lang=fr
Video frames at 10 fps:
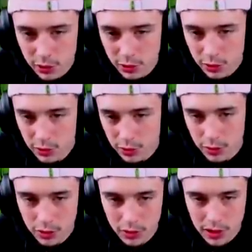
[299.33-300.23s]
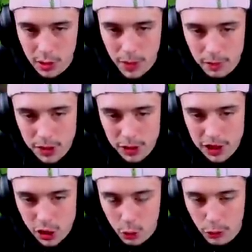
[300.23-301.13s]
go. T'as pas un petit
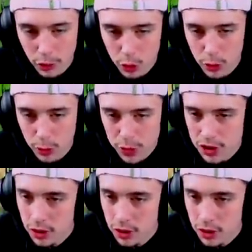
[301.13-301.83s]
chasseur pour faire double pompe